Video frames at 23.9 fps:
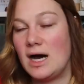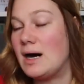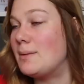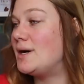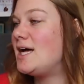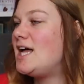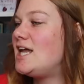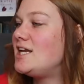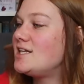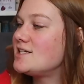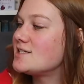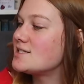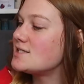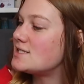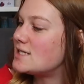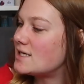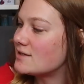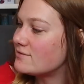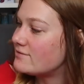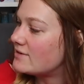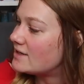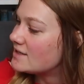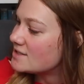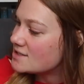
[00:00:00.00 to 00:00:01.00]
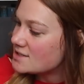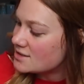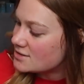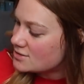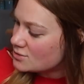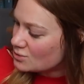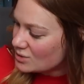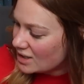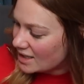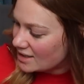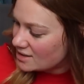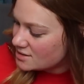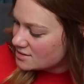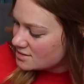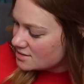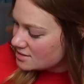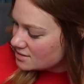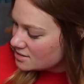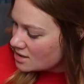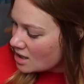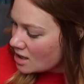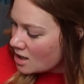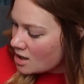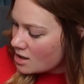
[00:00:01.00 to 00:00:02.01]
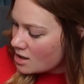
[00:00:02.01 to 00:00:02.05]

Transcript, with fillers: Aber ehrlich gesagt war ich dann zu geizig,